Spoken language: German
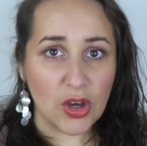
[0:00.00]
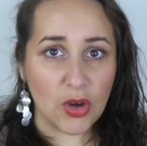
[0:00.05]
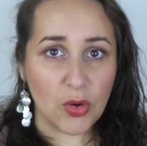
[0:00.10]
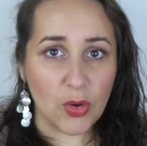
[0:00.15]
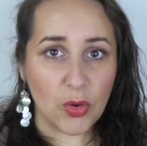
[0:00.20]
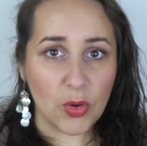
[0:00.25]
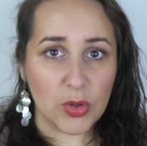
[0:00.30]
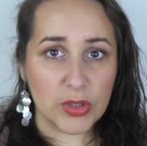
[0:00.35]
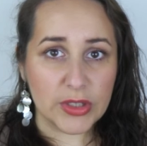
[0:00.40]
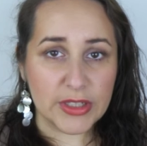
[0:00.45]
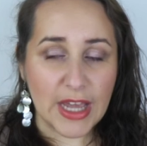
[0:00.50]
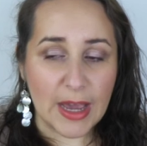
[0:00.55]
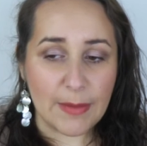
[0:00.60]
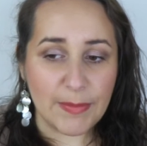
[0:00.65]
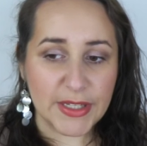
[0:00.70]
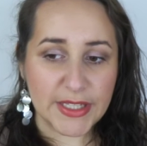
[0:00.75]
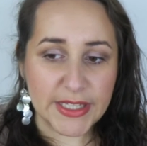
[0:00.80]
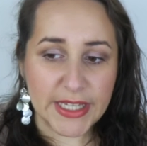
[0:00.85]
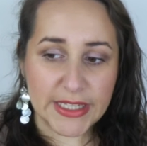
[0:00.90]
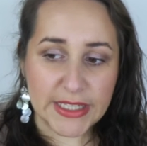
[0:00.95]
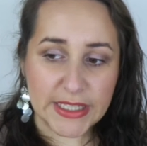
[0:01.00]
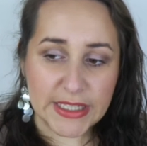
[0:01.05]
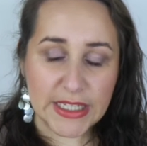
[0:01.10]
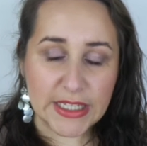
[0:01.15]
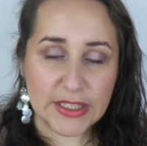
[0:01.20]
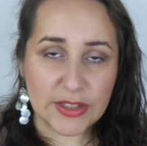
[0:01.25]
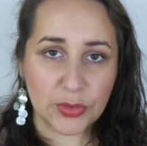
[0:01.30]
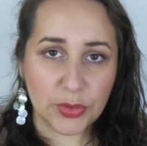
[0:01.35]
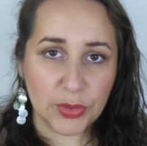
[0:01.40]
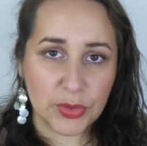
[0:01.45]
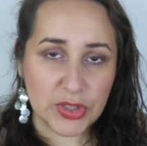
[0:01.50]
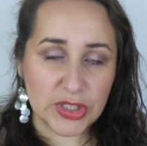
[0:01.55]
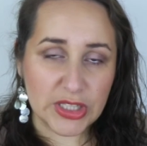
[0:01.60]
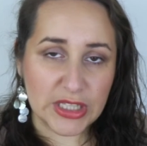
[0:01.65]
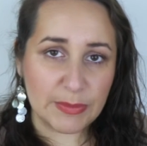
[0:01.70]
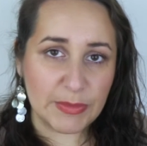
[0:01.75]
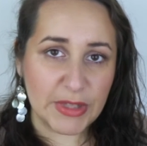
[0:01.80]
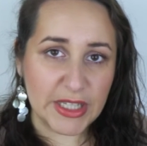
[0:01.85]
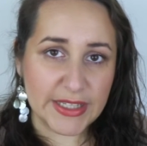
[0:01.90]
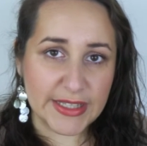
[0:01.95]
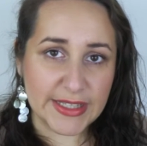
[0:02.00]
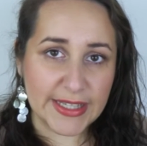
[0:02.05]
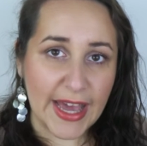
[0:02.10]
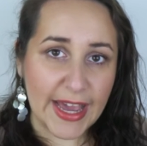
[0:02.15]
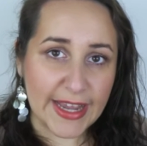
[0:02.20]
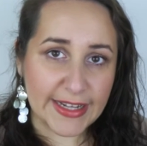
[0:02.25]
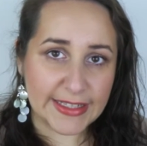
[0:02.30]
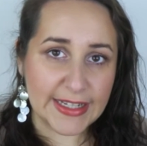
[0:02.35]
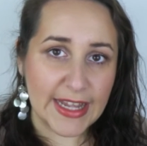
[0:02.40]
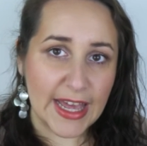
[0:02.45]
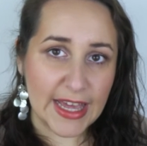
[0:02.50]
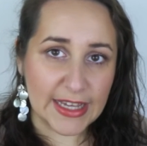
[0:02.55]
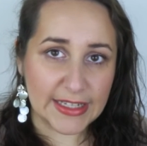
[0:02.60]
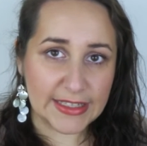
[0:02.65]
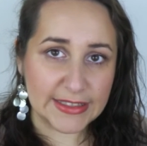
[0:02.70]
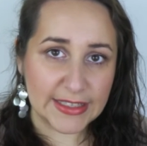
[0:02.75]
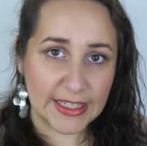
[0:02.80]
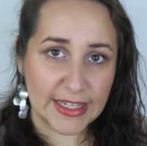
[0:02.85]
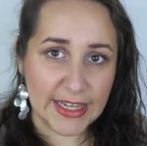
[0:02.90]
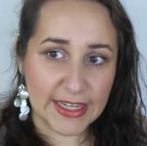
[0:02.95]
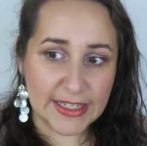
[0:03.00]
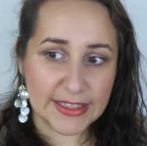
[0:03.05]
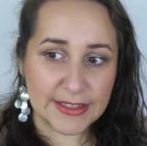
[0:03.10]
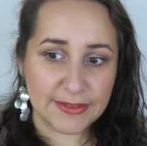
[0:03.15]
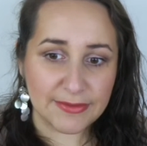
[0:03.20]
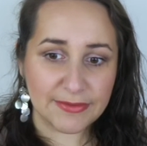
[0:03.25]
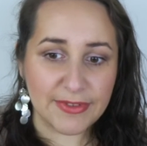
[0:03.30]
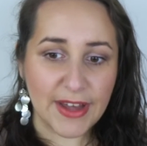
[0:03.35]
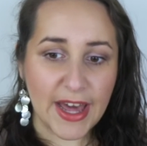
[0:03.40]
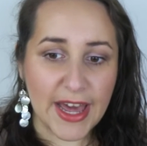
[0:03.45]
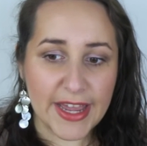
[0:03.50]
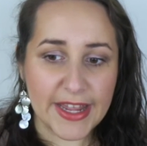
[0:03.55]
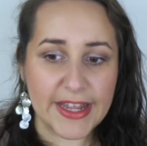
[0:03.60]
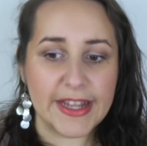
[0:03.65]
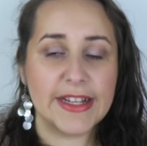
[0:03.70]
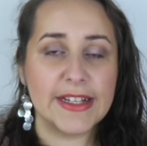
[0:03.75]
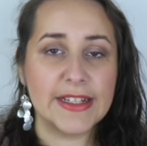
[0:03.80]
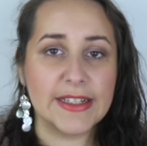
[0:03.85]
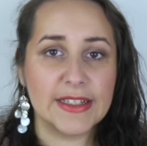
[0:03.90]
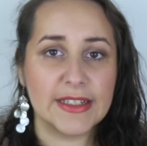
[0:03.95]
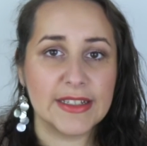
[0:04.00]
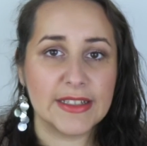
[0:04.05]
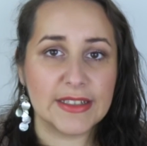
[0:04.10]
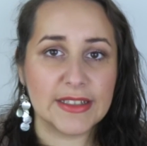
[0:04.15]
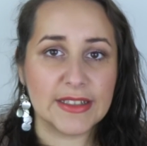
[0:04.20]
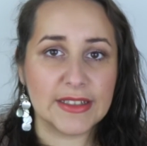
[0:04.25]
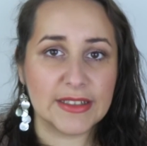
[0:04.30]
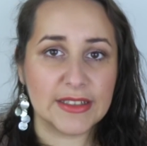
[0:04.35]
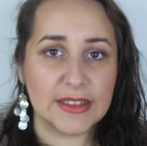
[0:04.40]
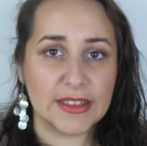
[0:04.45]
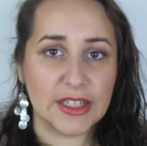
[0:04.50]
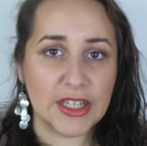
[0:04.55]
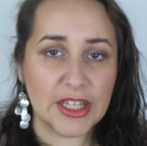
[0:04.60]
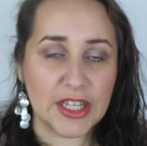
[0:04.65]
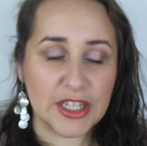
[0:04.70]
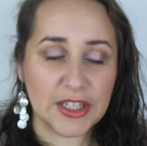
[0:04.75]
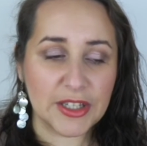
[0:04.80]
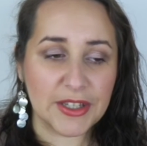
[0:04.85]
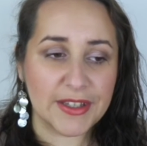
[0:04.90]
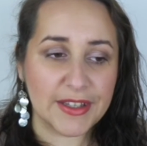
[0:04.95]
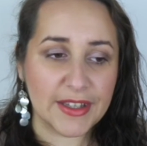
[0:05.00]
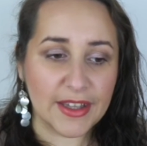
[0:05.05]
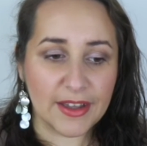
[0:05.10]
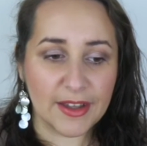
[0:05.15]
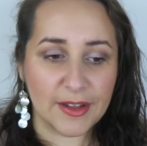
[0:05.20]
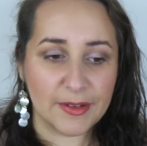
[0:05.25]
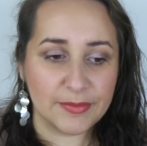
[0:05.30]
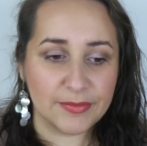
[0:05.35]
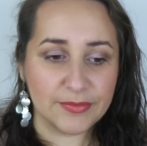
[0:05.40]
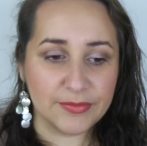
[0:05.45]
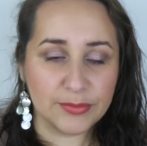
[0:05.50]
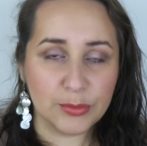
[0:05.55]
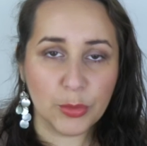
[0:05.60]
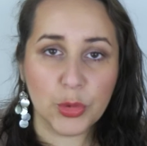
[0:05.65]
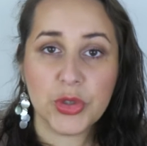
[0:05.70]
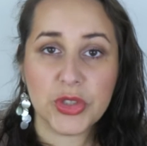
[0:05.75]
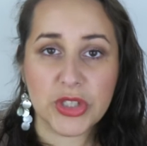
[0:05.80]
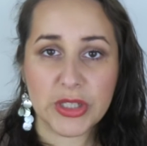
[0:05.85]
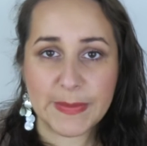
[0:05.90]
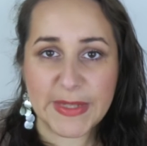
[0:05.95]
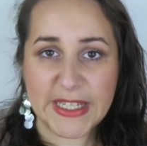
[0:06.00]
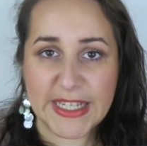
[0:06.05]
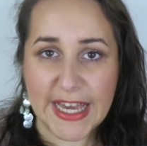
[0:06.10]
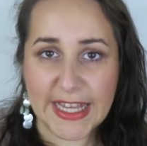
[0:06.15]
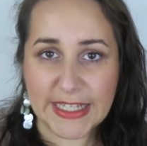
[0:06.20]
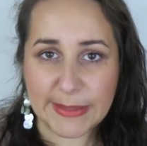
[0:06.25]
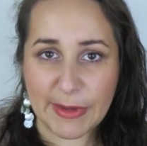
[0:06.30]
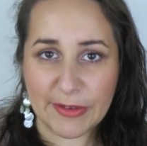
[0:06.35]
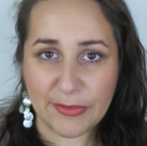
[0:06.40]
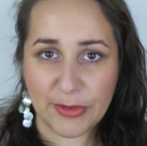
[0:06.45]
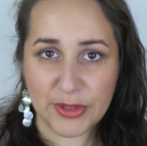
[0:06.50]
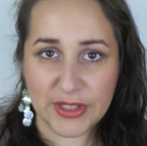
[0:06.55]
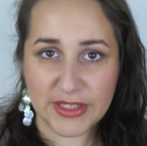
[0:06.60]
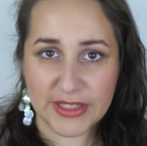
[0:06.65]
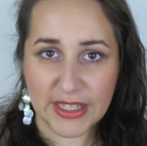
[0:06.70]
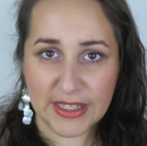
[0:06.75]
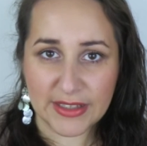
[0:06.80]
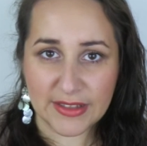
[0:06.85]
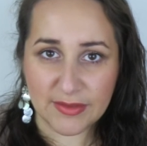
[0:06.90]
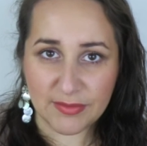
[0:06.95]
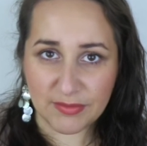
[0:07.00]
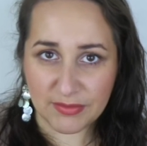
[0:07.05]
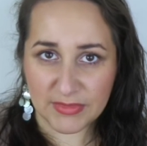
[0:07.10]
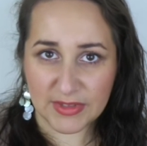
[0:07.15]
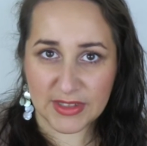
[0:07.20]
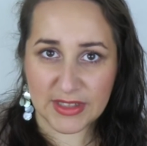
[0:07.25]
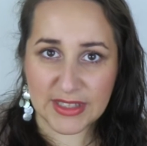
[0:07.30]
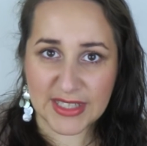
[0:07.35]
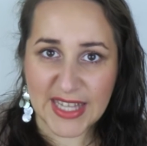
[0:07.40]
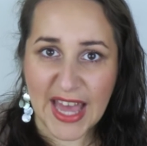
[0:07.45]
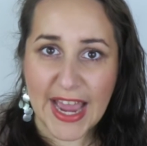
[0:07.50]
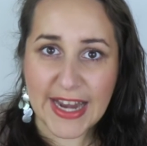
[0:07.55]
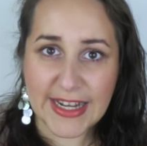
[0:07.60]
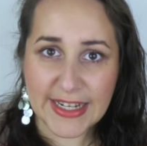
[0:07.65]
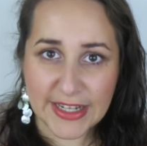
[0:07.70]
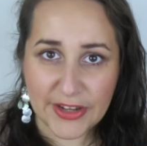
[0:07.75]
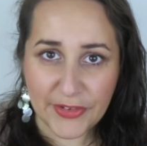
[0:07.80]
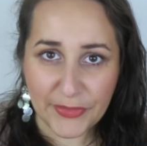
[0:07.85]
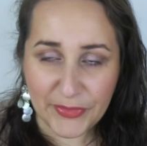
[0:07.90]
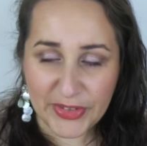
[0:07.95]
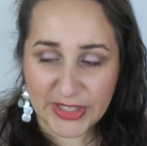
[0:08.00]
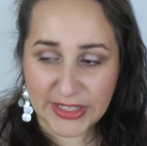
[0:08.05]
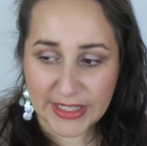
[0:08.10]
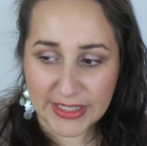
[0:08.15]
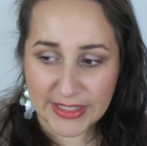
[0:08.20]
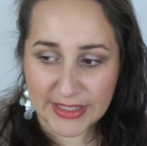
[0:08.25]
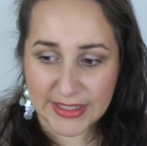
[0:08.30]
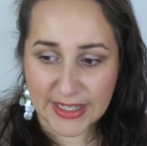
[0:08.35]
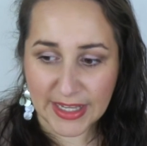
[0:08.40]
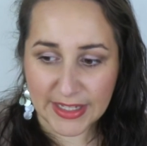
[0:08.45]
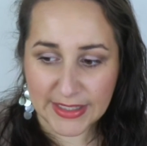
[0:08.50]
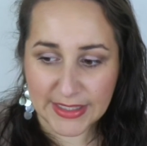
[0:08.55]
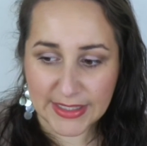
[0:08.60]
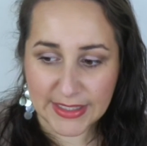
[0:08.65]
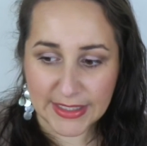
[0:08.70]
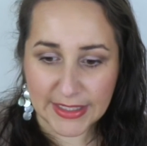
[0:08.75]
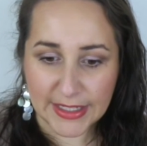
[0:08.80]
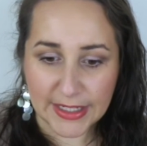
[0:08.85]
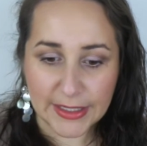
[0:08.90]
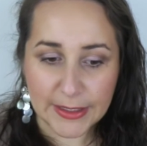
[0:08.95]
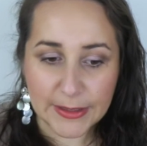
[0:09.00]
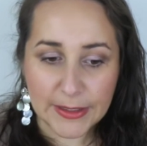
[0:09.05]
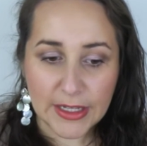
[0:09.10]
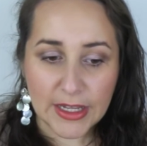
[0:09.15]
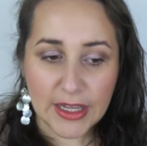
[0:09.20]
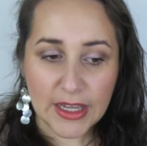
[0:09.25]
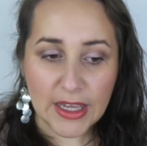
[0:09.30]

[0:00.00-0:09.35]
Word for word: und habe es jetzt nicht so ziemlich zeitnah gedreht, weil ich ähm, musste mich erstmal von dieser Zeit irgendwie distanzieren,